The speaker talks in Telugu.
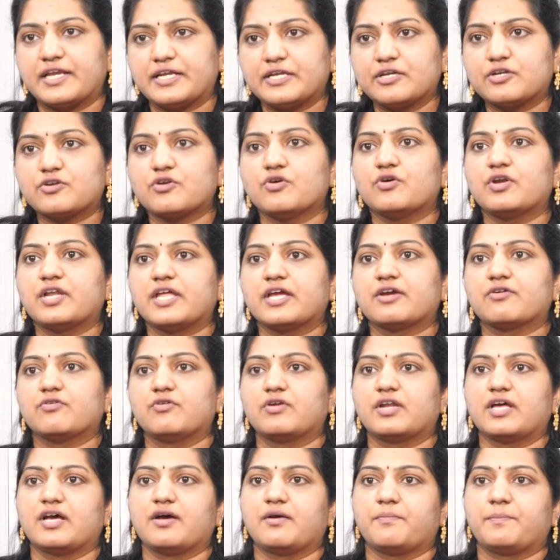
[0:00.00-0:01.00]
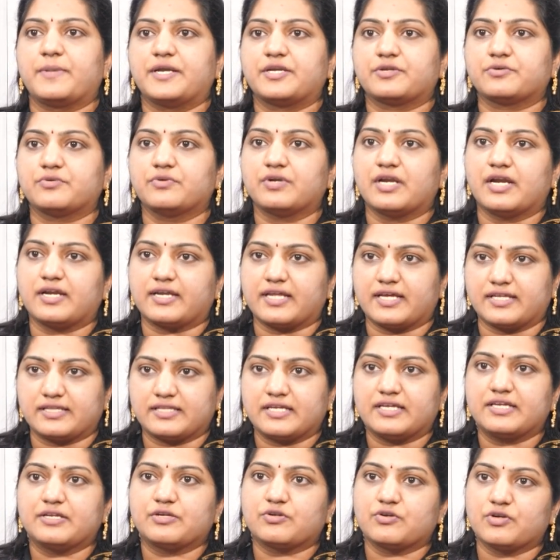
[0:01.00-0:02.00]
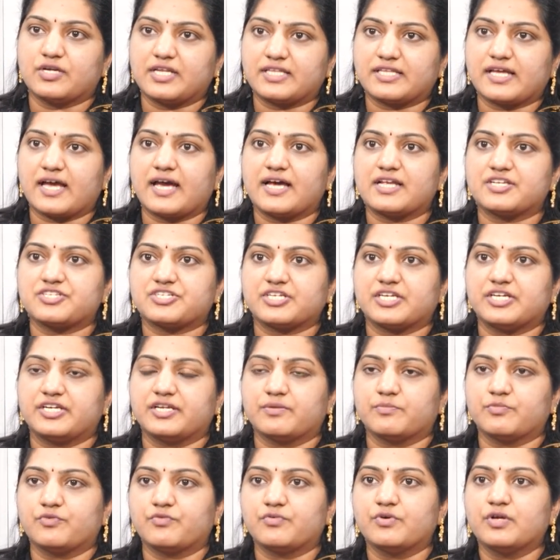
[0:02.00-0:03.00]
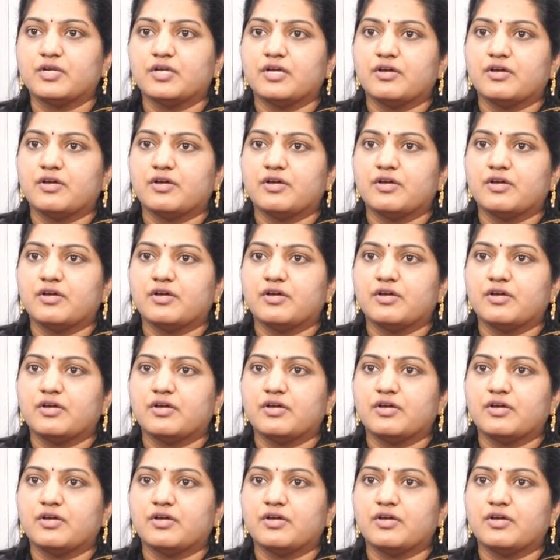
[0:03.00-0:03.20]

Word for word: ఇంట్లోనే కూడా పెట్టుకున్నట్టయితే ఇంట్లోనే తయారు చేయడము